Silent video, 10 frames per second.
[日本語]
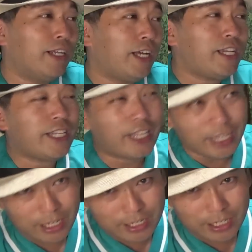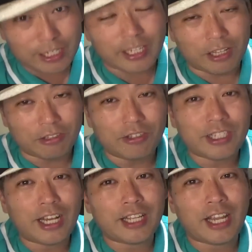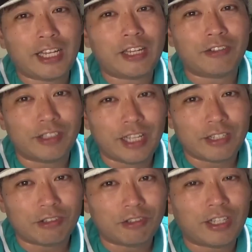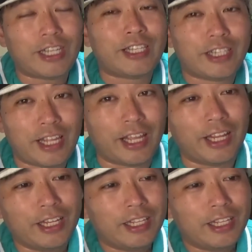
入んなきゃいけないんじゃないんだけど、その時間にれるんで、そこ入って、